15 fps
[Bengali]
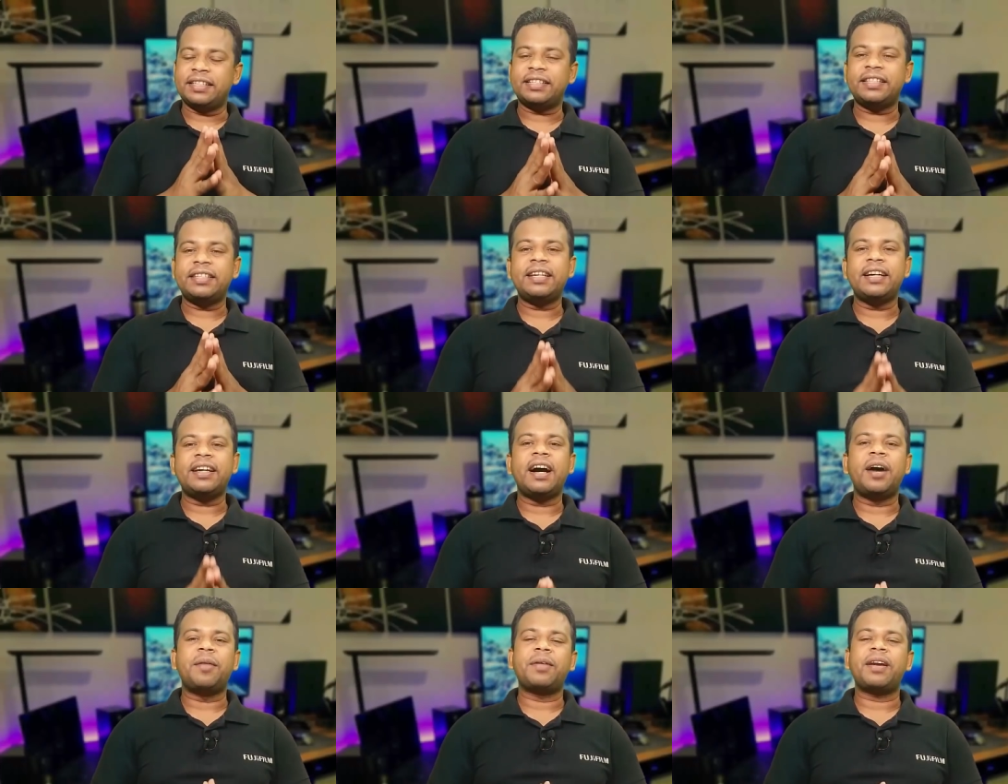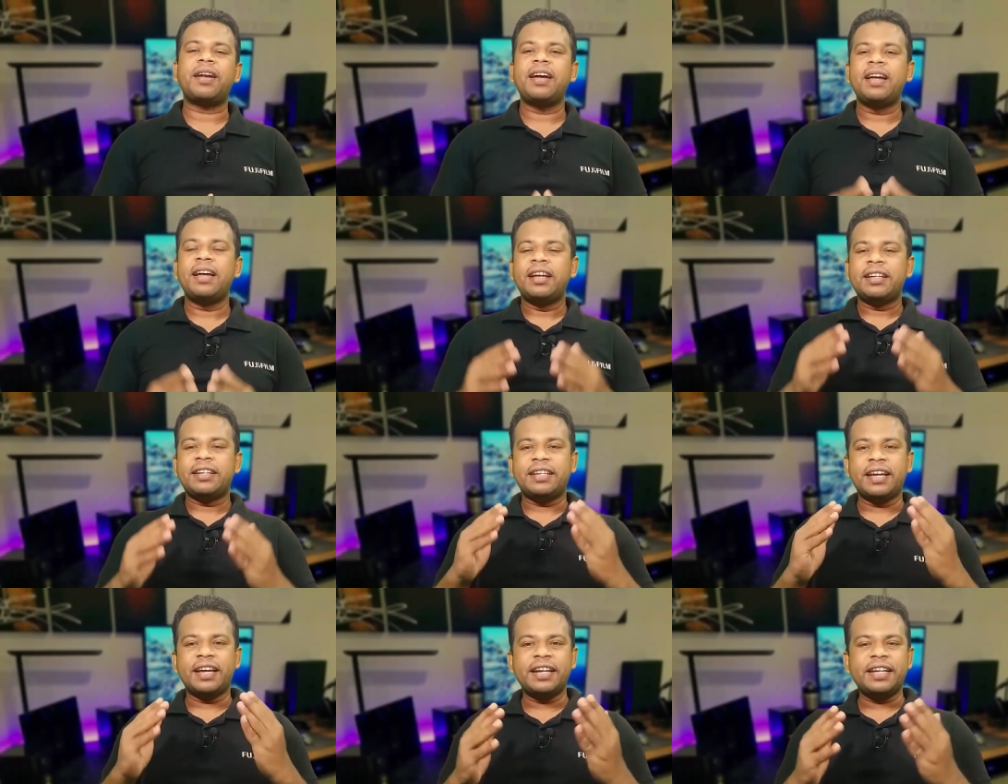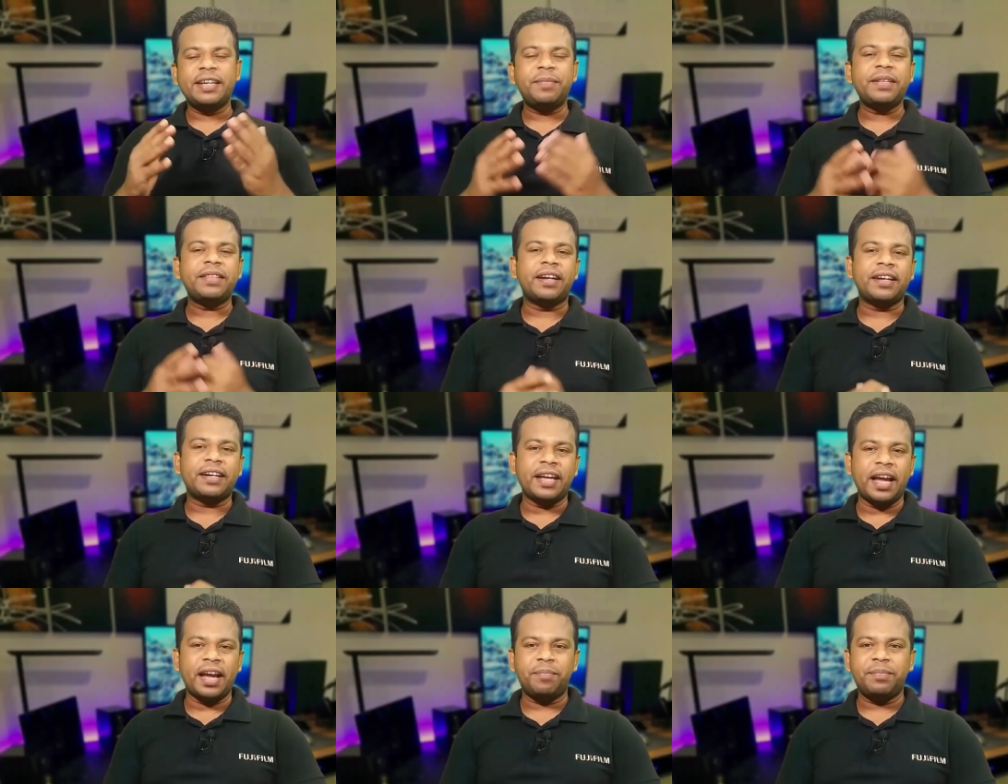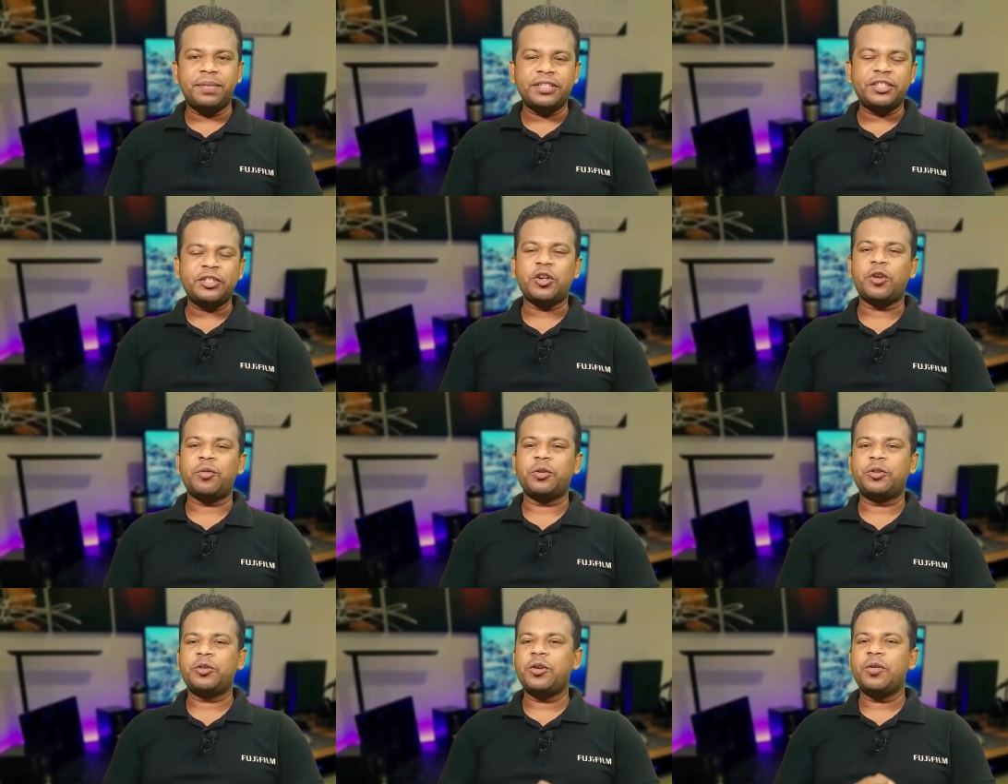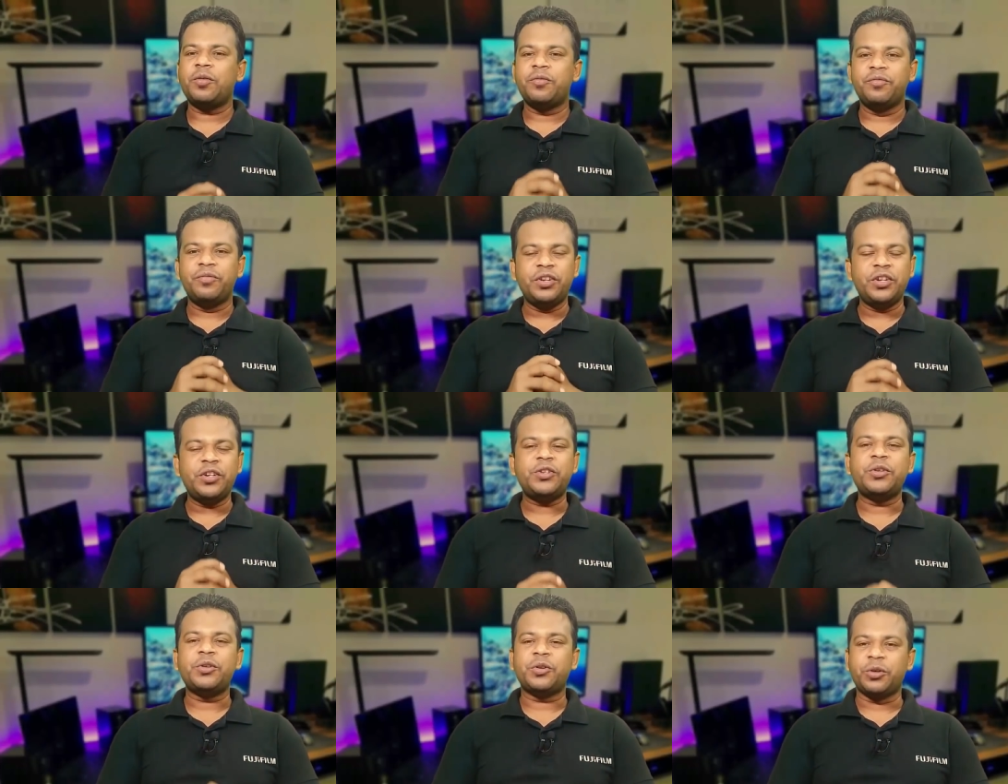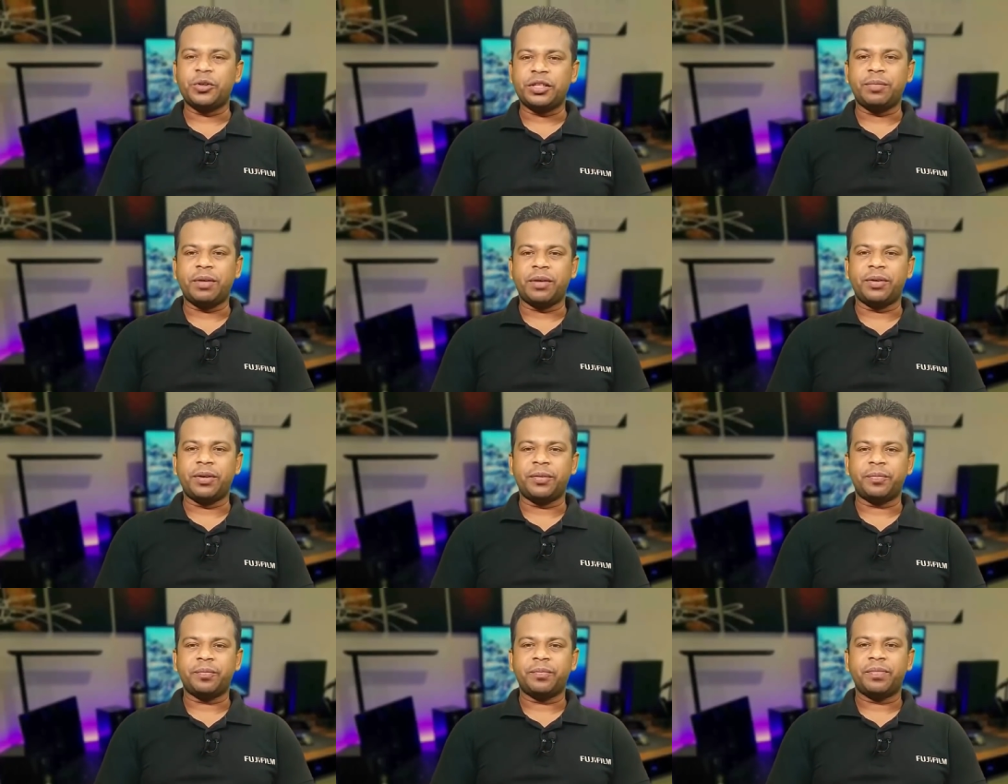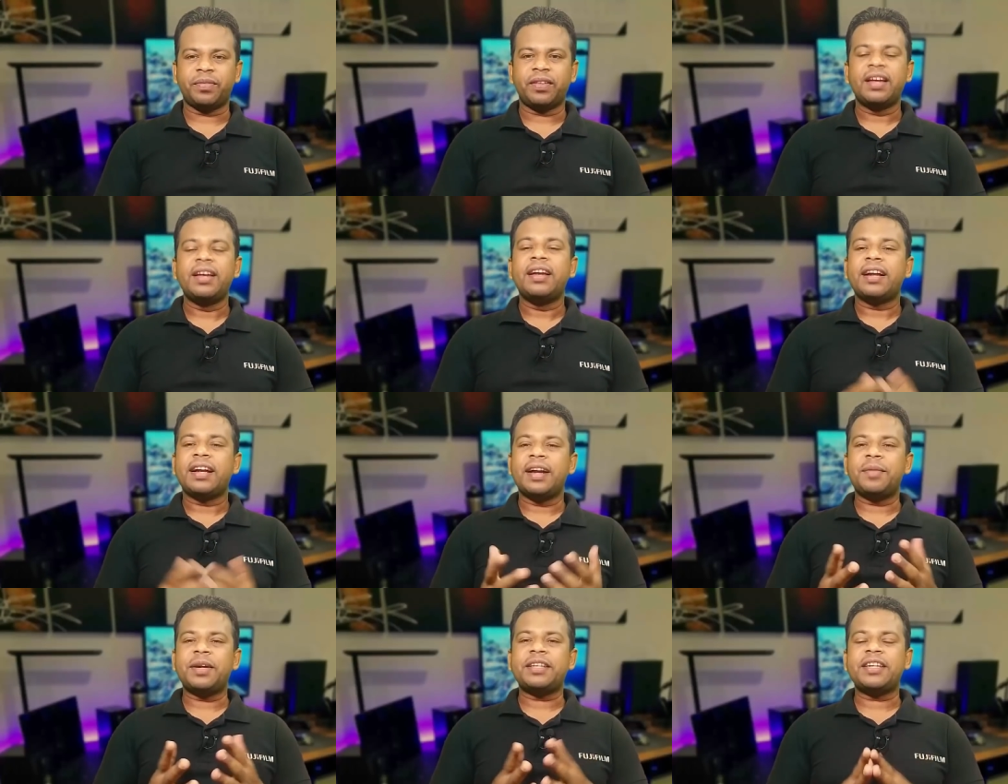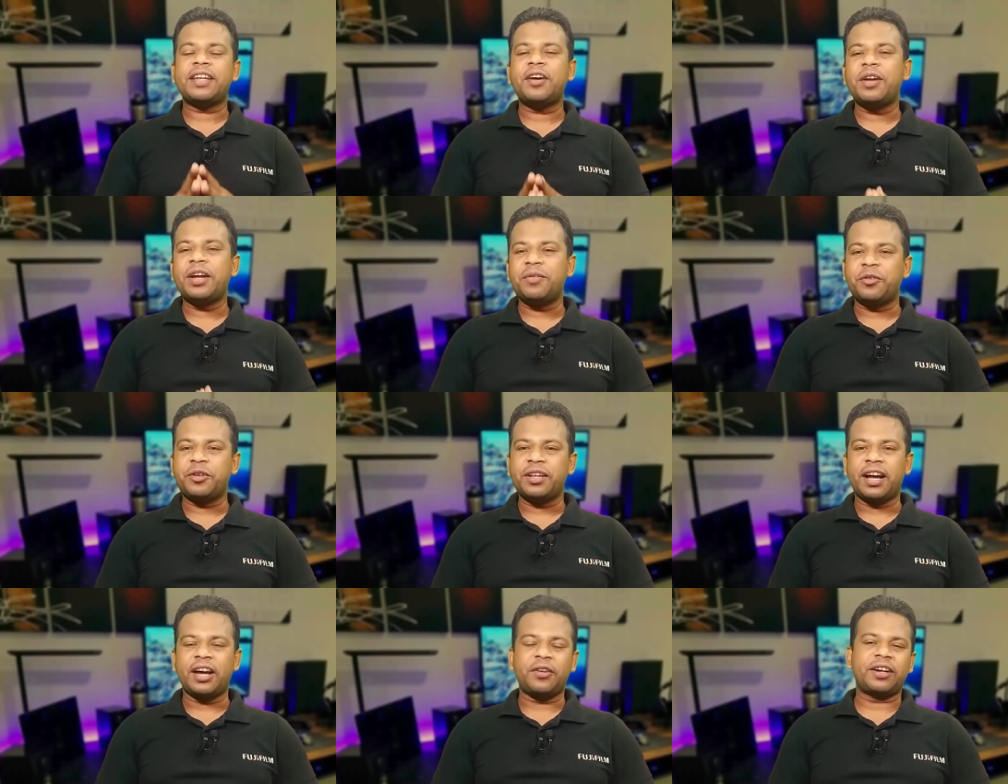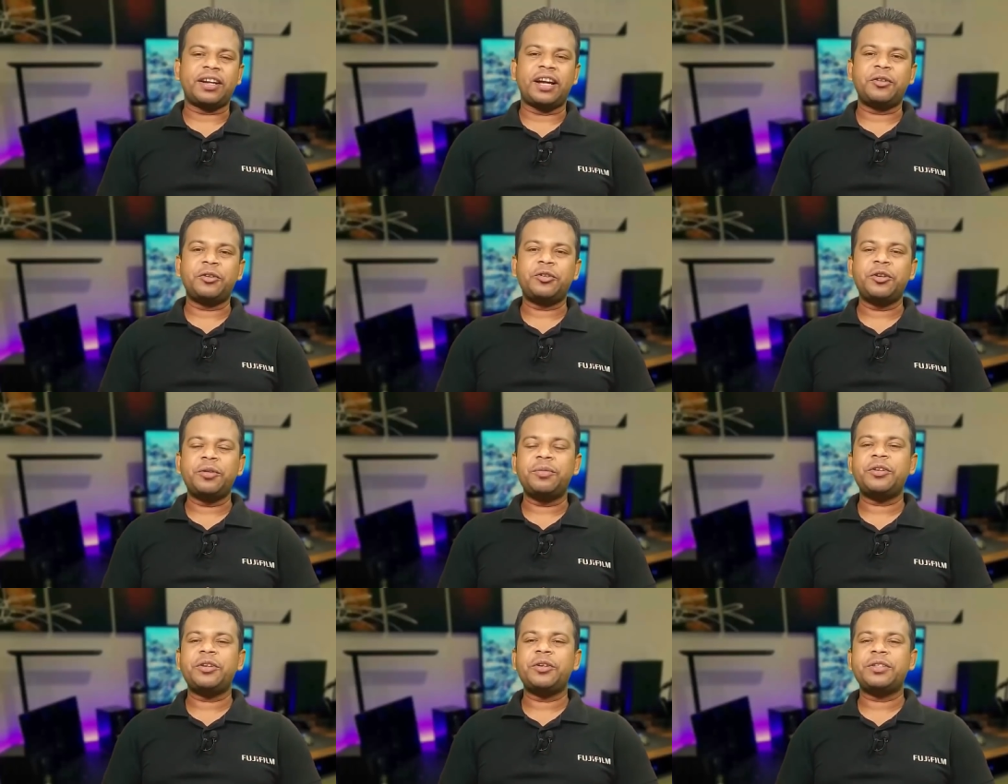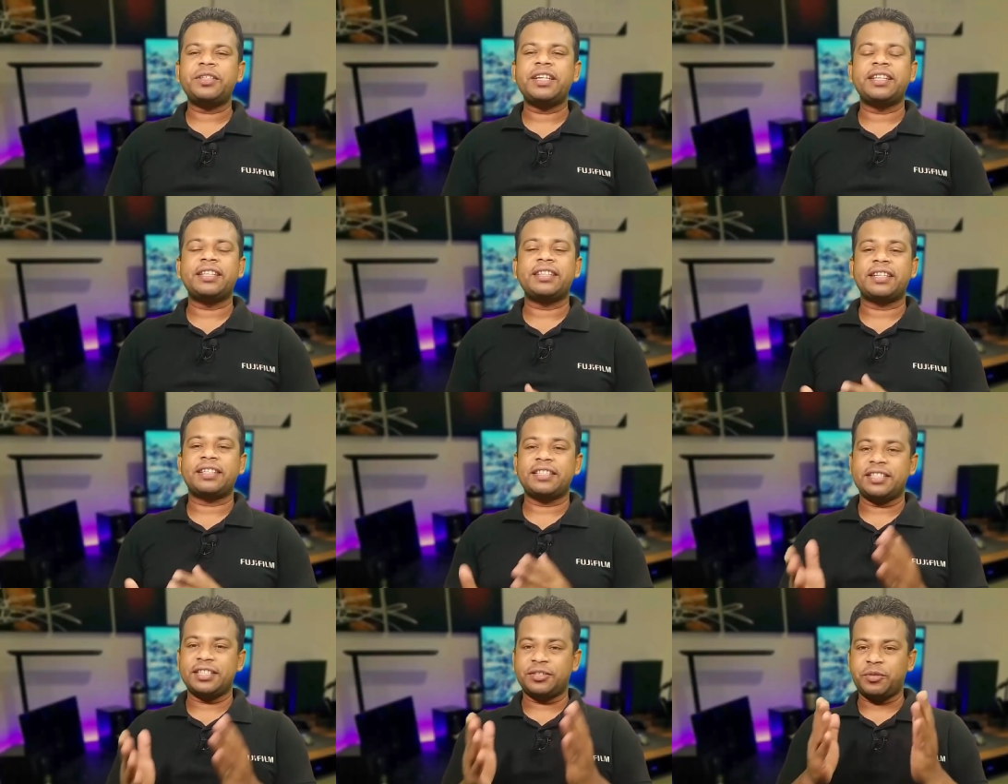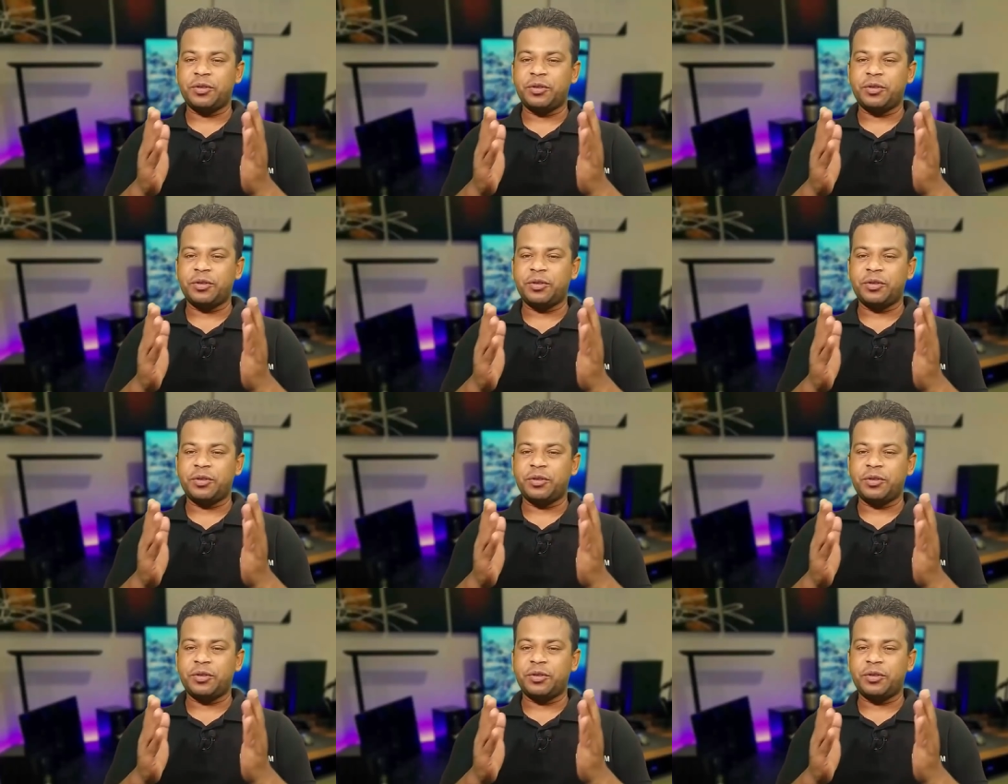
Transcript: যে দিয়ে আপনারা টেন এটিপি থার্টি এফপিএসে সর্বোচ্চ ভিডিও শ্যুট করতে পারবেন ক্যামেরা ছাড়াও এই ফোনটির আরও একটা আকর্ষণীয় বিষয় হচ্ছে এতে থাকছে সিক্স